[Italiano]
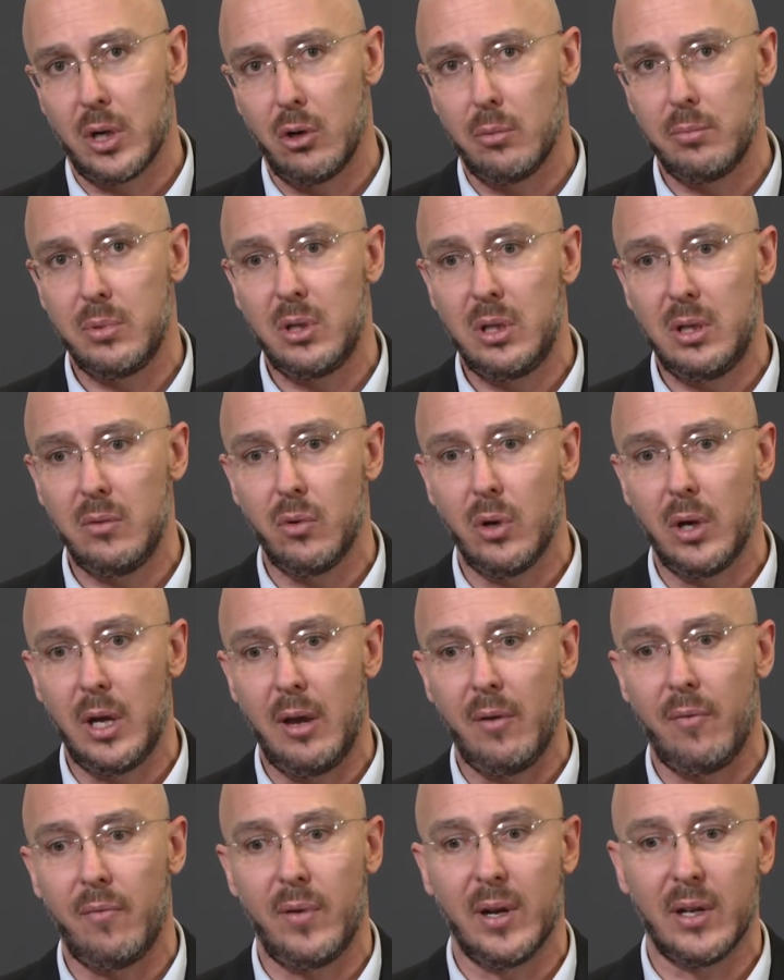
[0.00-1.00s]
l'obiettivo
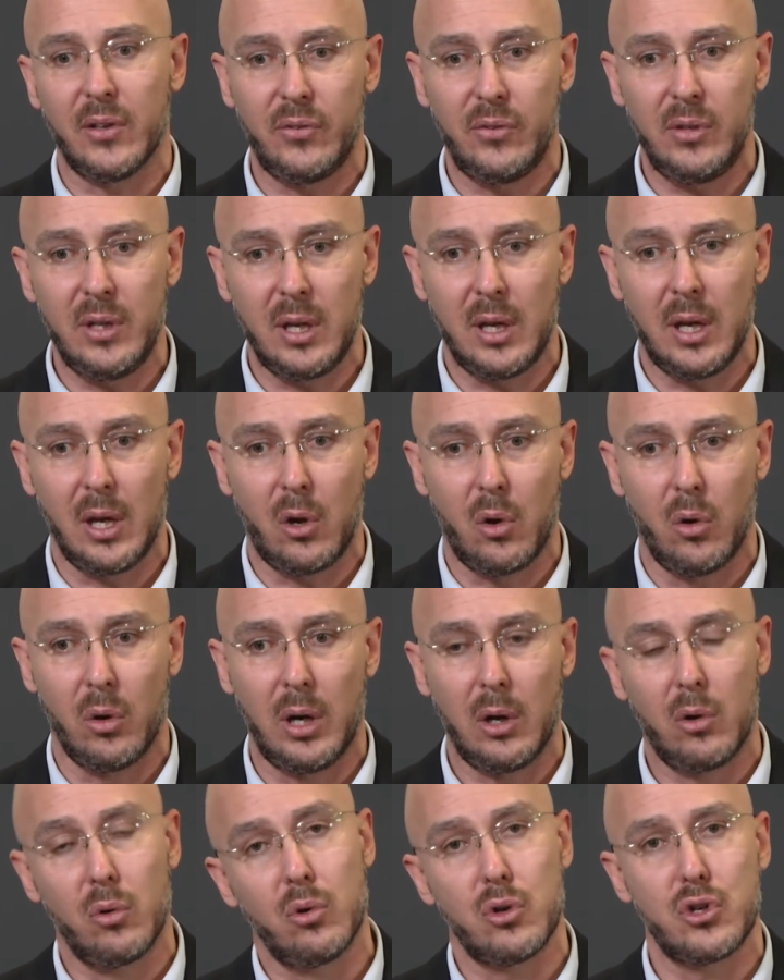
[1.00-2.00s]
è far sì che con
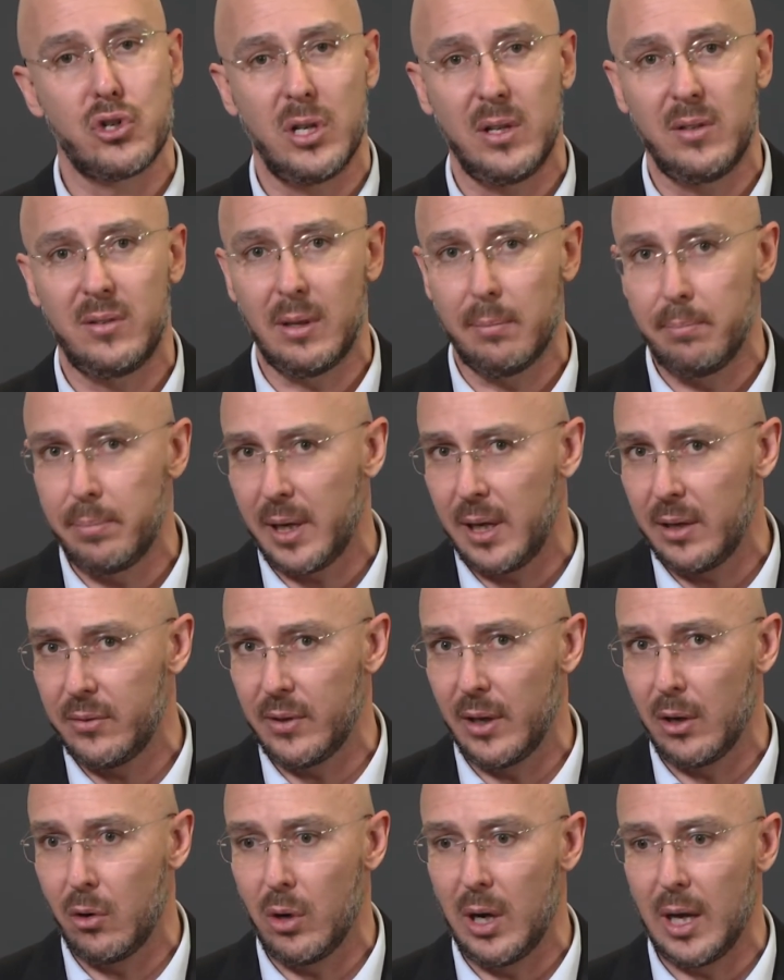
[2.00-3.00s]
la conoscenza
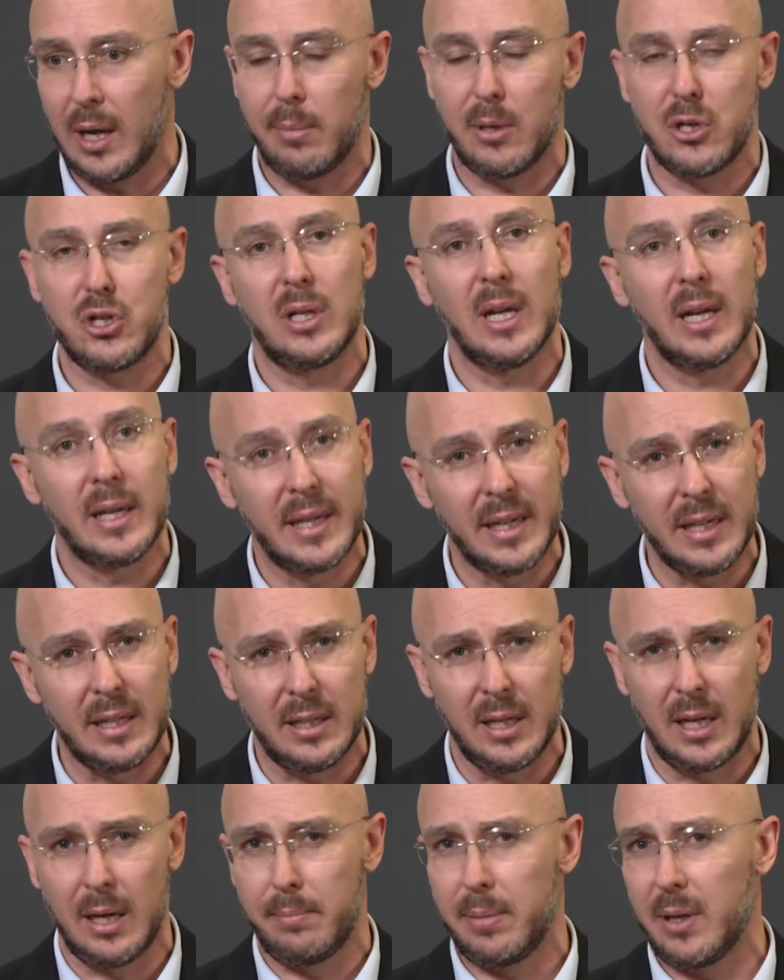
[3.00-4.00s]
presa e con la capacità
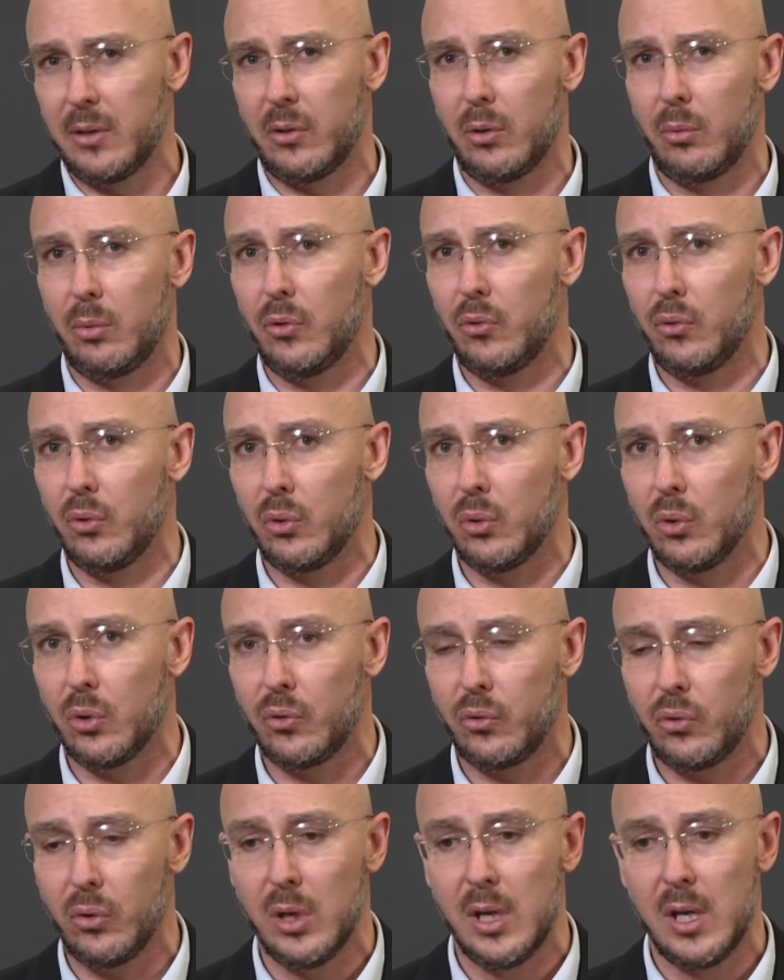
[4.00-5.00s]
critica presa in questo
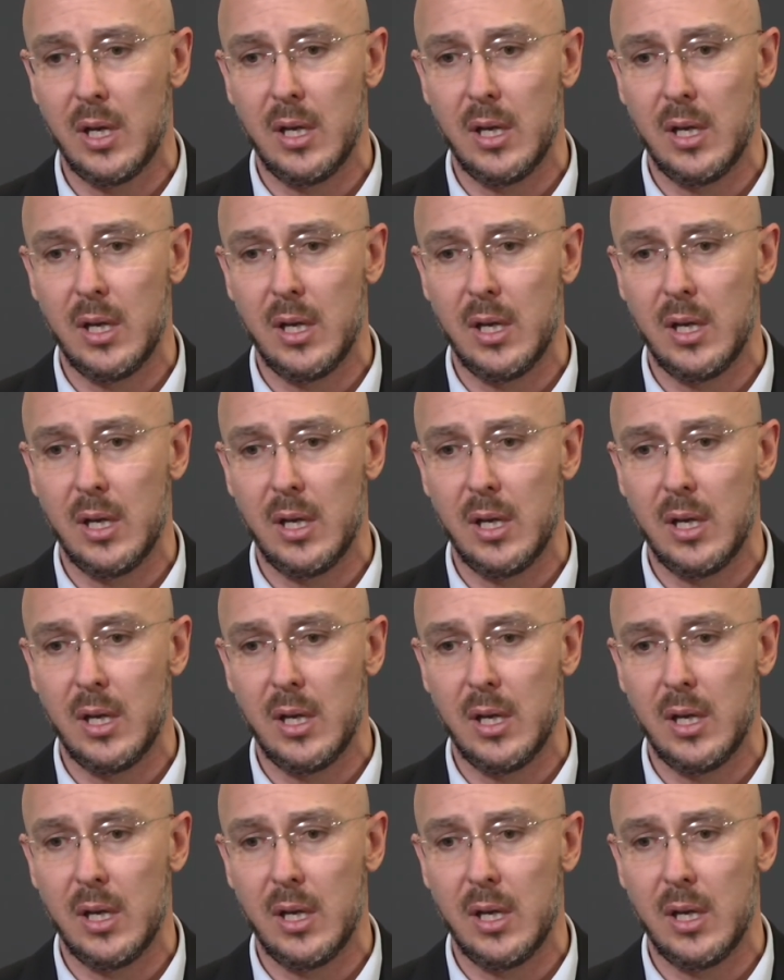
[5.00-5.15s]
corso